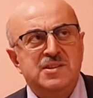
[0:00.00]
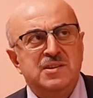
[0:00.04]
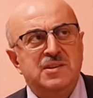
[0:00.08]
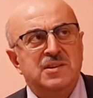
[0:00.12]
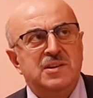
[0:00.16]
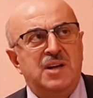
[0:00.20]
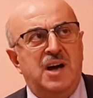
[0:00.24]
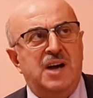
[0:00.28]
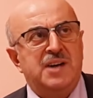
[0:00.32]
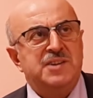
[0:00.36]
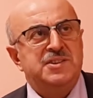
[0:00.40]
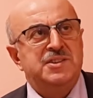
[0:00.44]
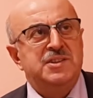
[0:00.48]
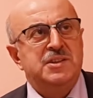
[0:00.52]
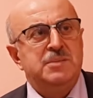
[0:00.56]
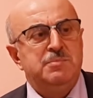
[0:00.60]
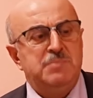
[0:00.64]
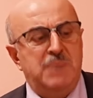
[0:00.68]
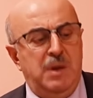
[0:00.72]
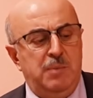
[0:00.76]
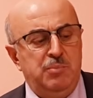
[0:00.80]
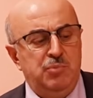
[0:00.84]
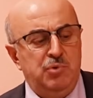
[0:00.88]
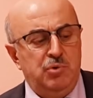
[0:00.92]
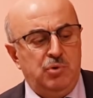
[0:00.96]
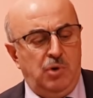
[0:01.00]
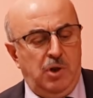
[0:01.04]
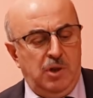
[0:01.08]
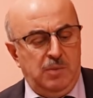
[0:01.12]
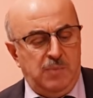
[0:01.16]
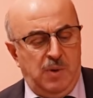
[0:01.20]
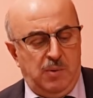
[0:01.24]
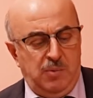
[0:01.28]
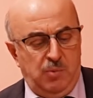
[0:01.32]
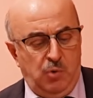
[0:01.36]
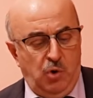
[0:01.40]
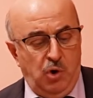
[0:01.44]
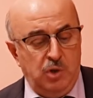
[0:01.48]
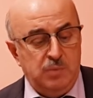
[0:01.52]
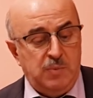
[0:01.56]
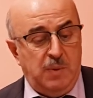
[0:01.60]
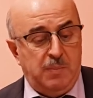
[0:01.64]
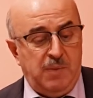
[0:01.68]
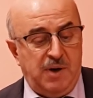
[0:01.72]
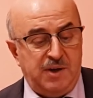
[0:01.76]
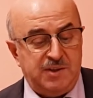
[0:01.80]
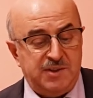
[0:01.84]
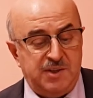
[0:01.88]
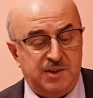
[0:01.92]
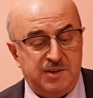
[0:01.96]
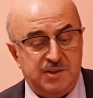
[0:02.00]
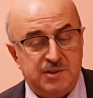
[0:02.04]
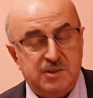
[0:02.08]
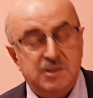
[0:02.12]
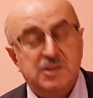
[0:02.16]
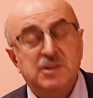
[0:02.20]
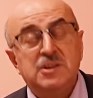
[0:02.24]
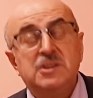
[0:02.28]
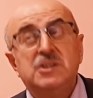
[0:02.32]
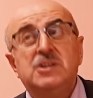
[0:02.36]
yıllardır memnun olamam, olmamaktadır.